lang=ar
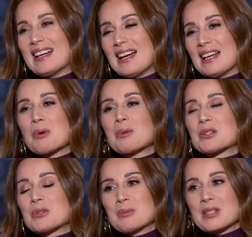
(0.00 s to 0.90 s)
انا ما بدي
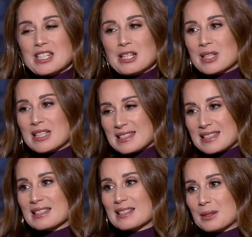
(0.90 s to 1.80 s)
اكون متشائمه
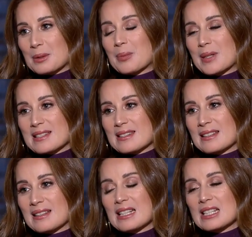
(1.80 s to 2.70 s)
كثير بس
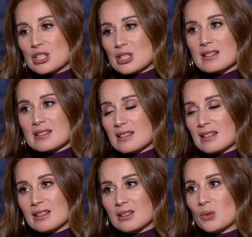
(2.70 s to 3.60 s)
رايي
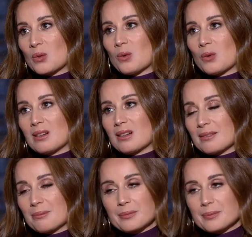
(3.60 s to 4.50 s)
الشخصي انه
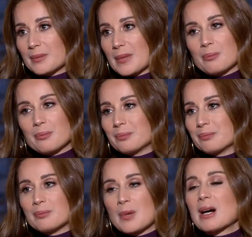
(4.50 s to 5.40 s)

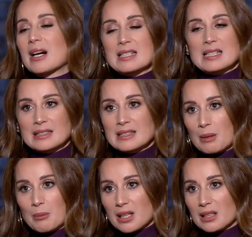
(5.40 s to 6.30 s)
ما بقى كثير عندي
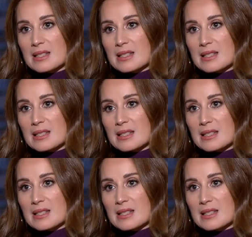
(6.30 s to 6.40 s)
امل انا